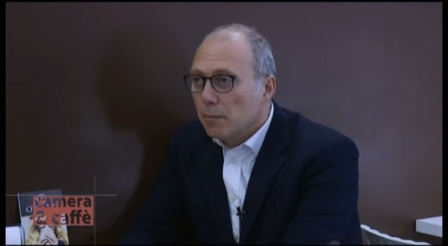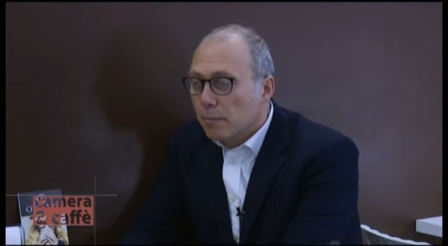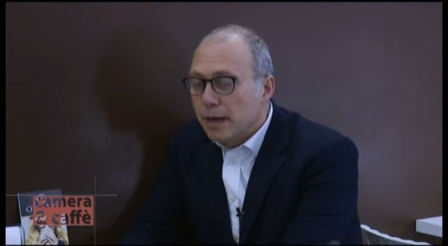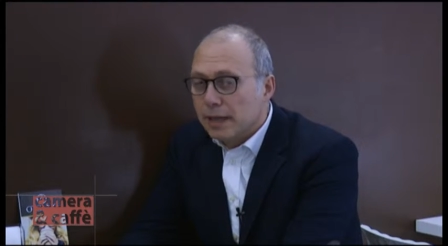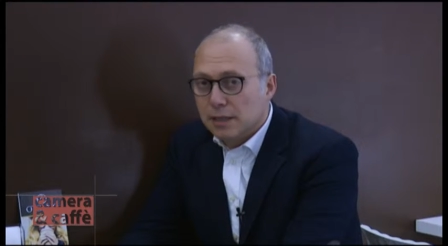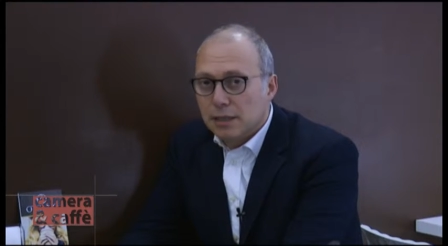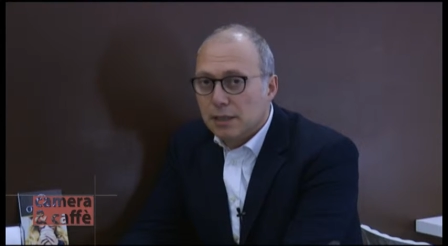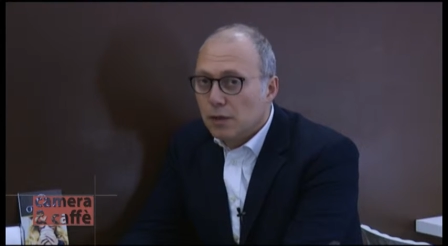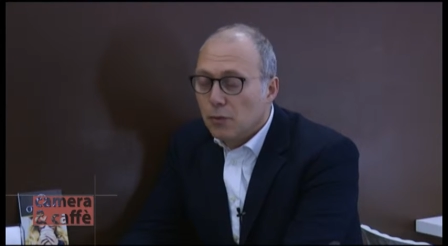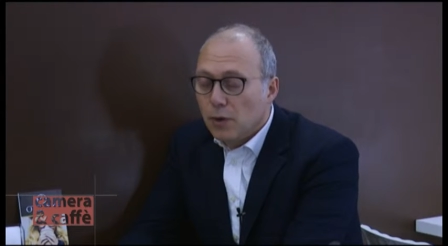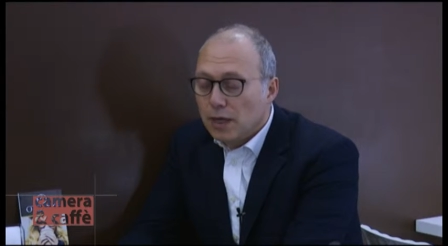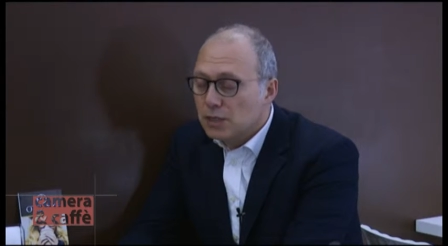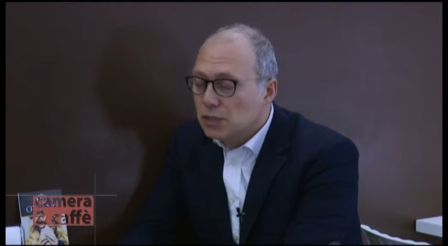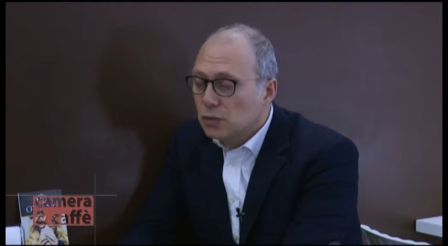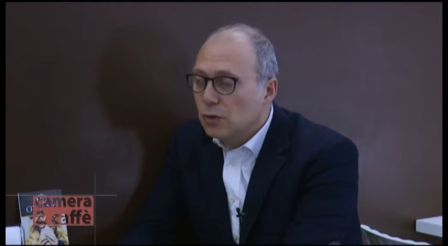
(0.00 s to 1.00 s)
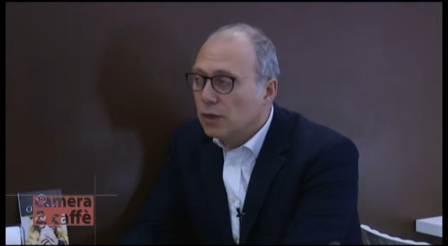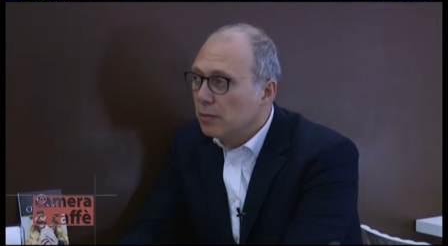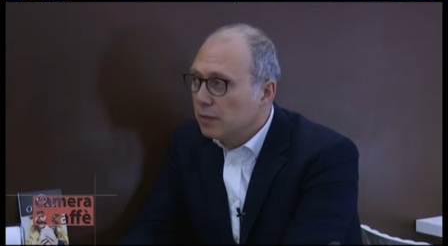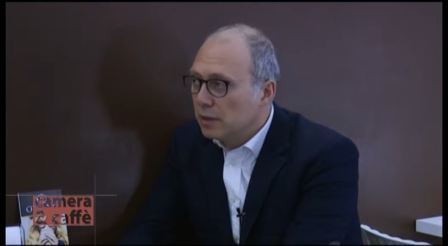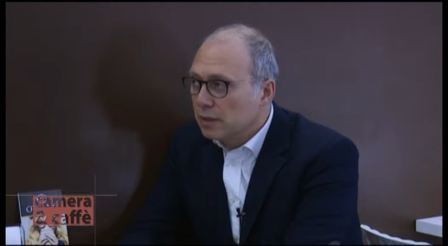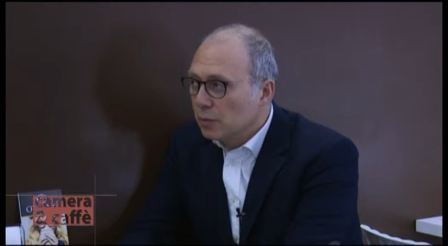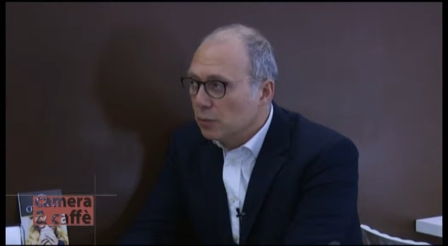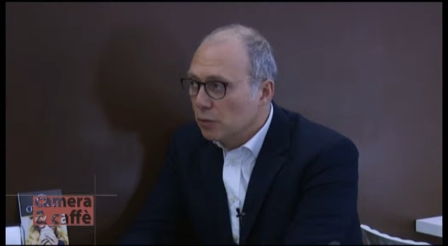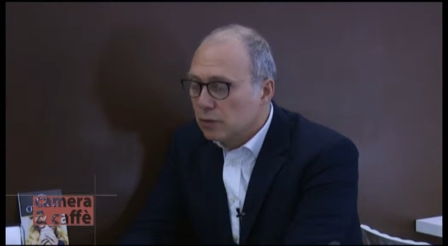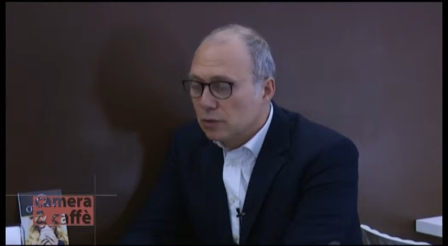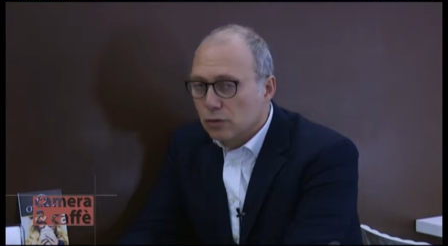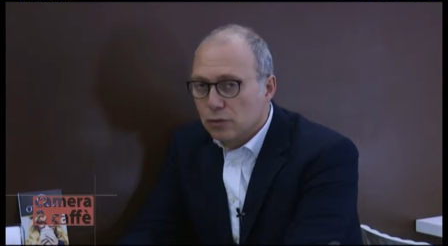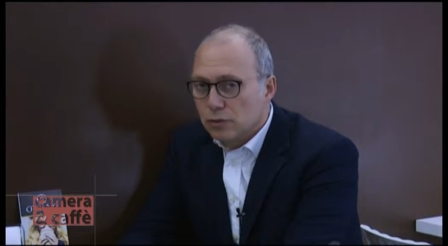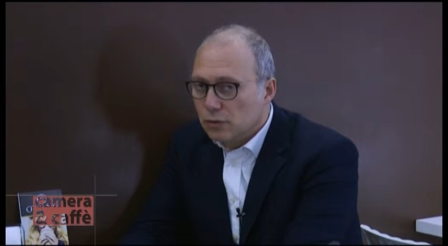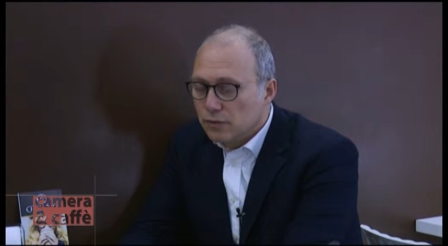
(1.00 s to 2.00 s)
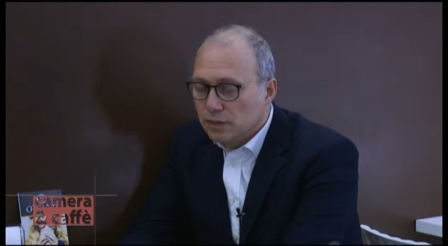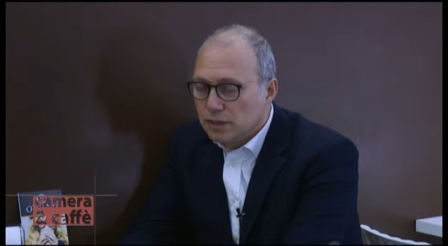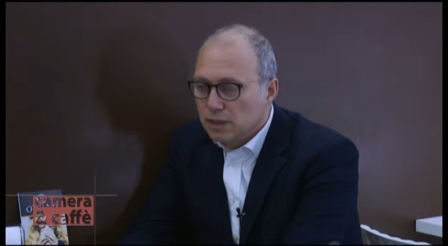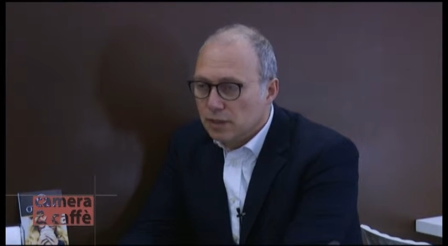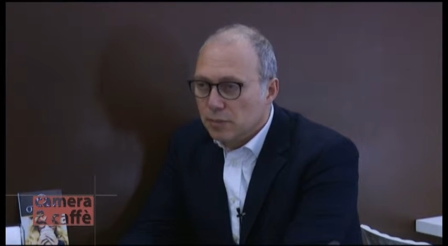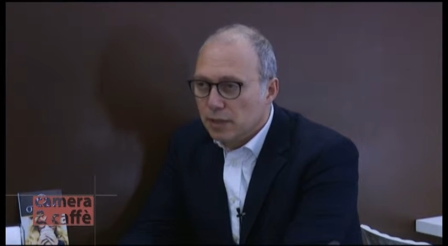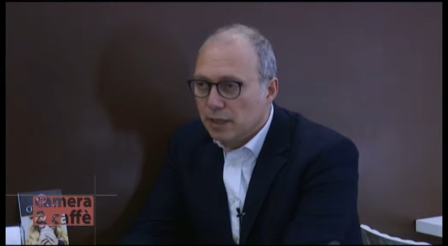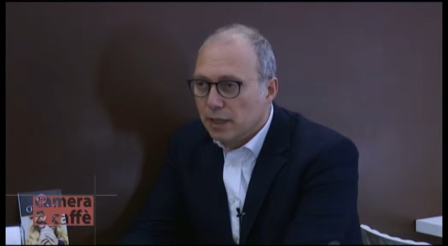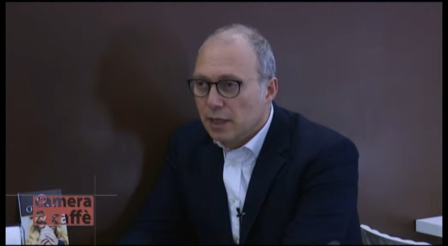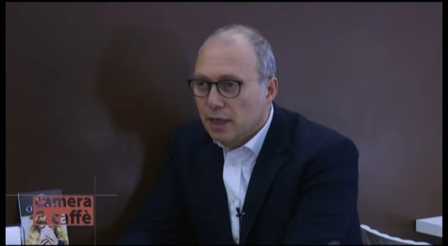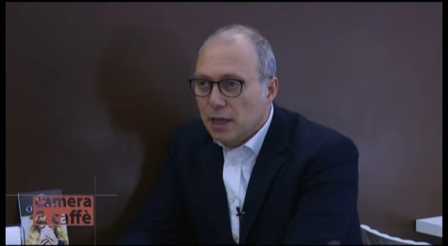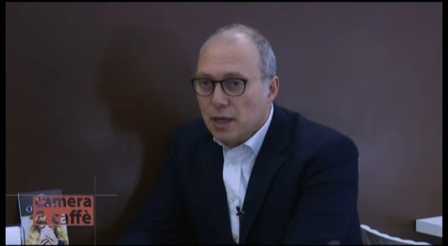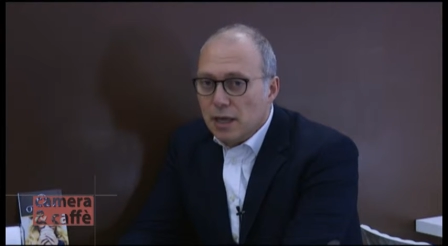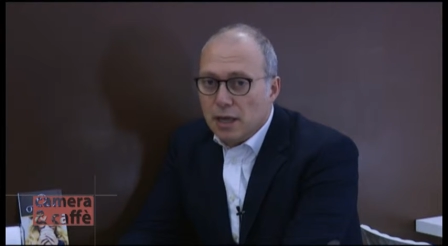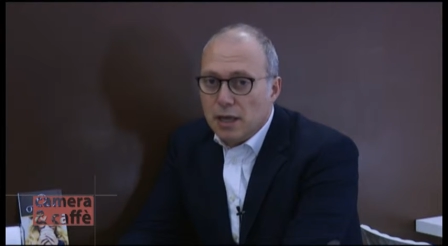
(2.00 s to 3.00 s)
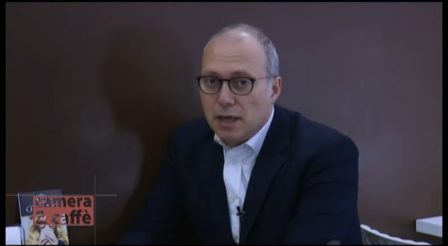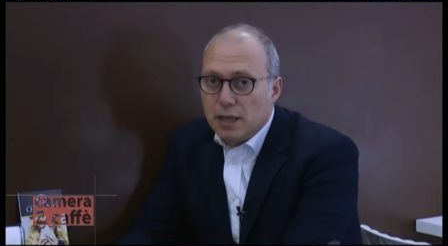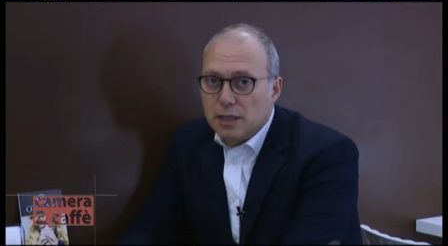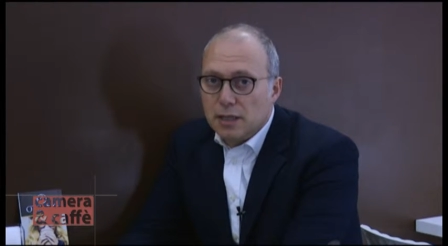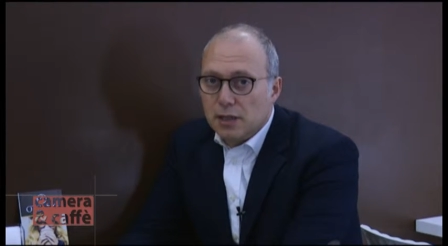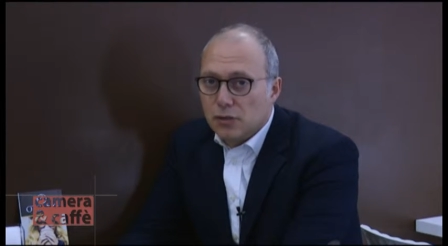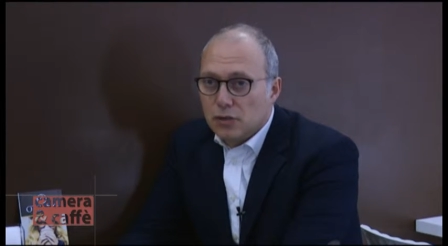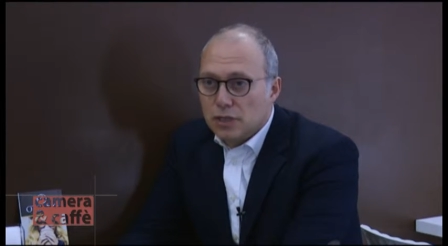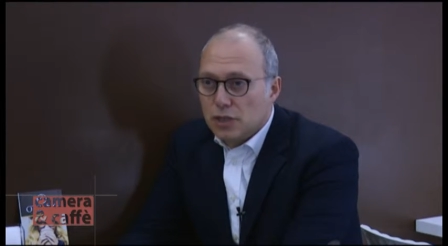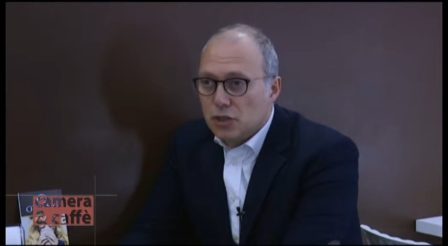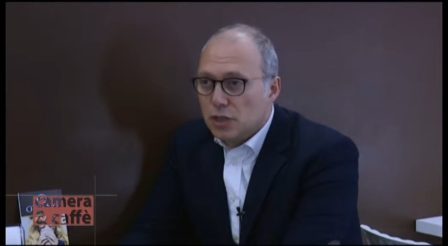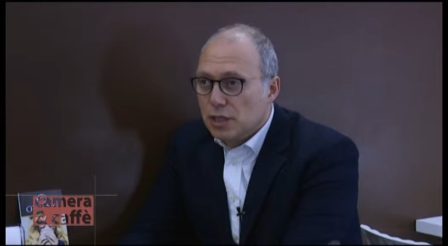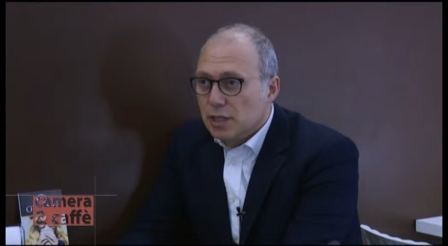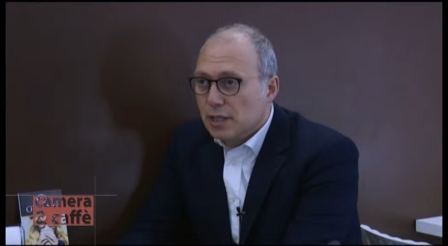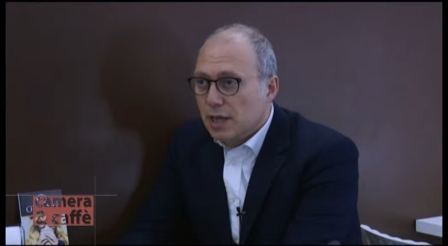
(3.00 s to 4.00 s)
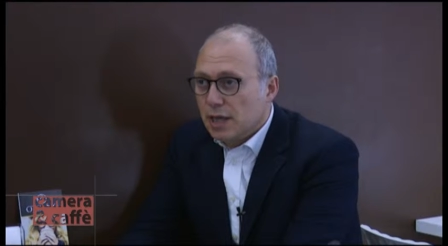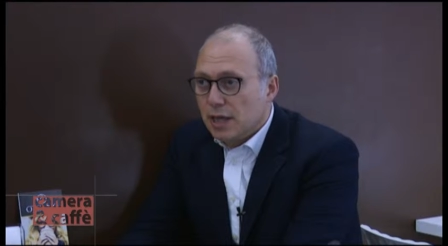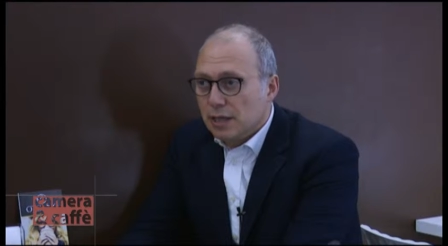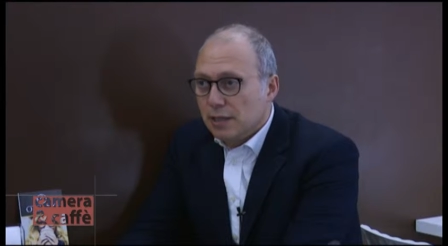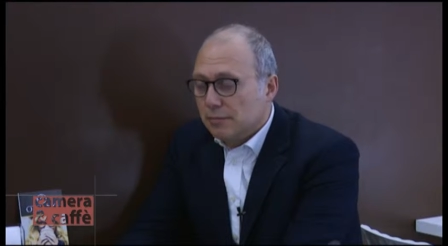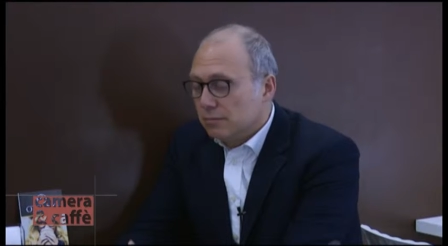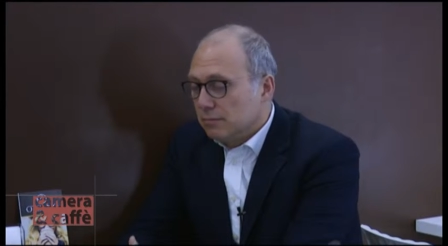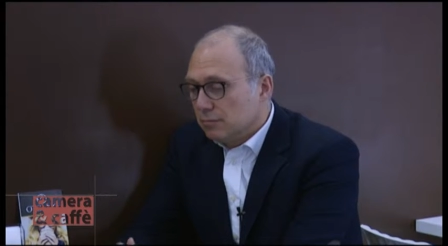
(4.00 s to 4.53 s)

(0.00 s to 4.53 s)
parte delle quali sicuramente molto condivisibili. Eh, nella nostra città